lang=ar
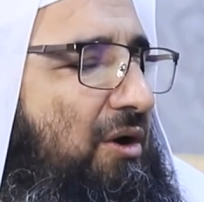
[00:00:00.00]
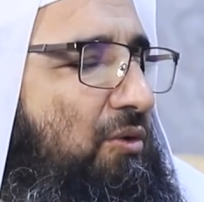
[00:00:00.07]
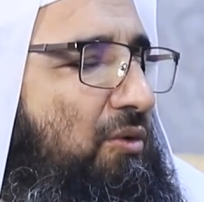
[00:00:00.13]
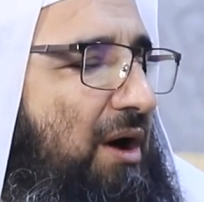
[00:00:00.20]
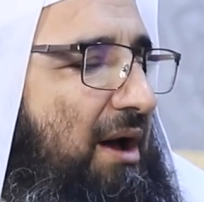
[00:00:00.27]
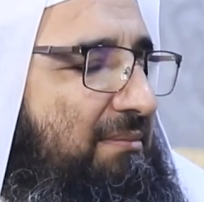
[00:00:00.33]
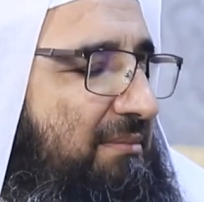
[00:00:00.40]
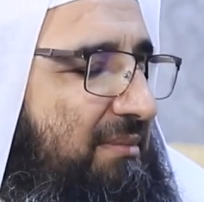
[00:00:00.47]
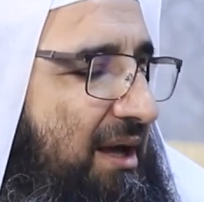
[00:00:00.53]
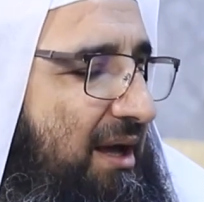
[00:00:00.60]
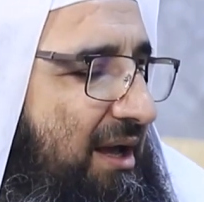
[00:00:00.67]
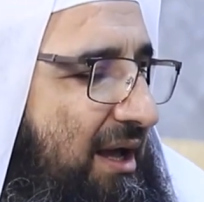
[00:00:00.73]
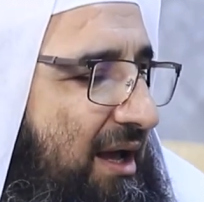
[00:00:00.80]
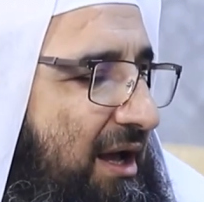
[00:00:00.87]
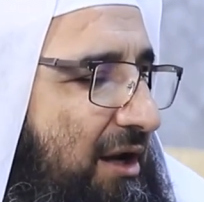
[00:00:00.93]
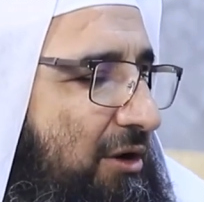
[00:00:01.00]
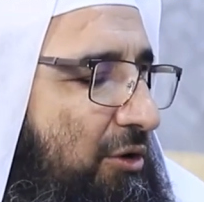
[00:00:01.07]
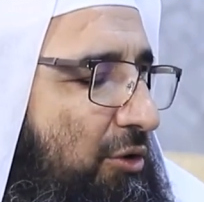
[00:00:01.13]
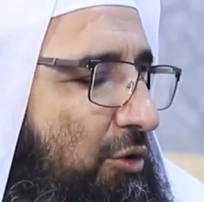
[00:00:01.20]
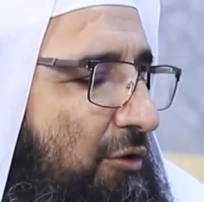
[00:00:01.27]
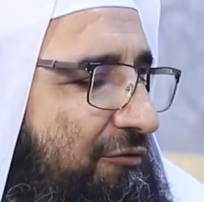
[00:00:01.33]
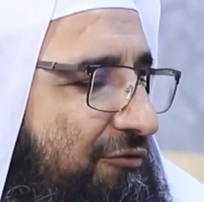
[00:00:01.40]
وأما
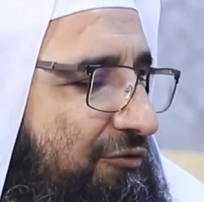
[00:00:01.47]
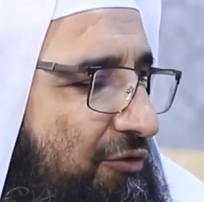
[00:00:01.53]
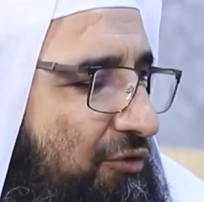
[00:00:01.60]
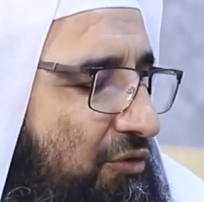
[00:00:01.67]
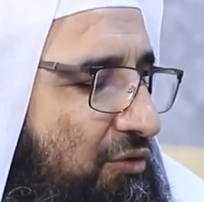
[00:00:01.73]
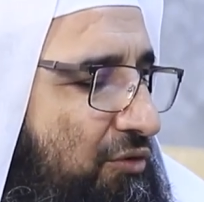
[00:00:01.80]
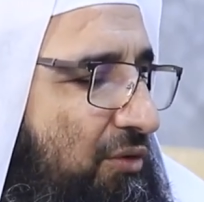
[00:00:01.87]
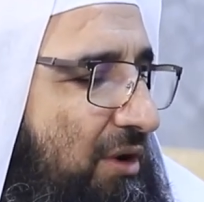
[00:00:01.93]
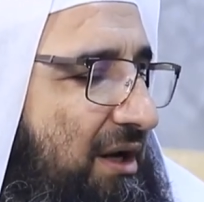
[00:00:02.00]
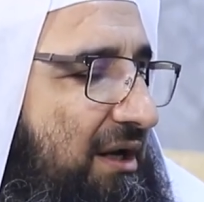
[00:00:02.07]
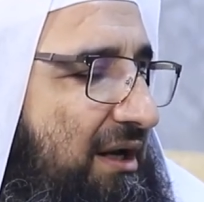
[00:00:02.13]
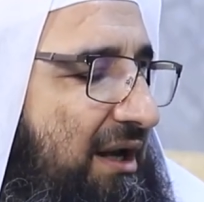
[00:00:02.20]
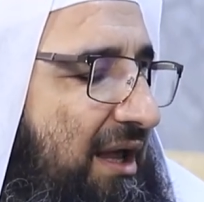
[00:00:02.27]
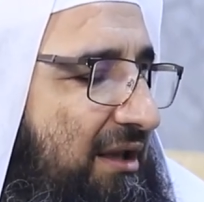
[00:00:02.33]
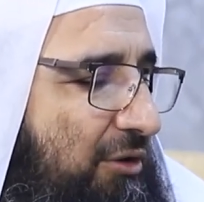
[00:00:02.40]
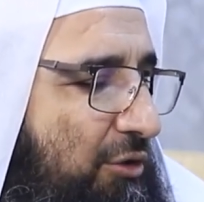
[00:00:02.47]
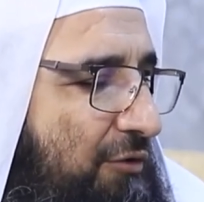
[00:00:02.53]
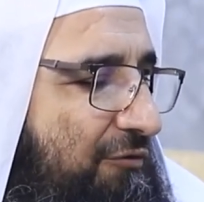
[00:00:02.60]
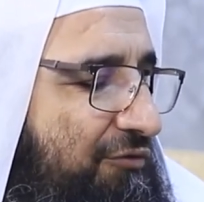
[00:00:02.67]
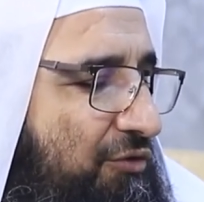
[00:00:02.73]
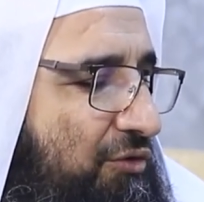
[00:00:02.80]
الخف والخف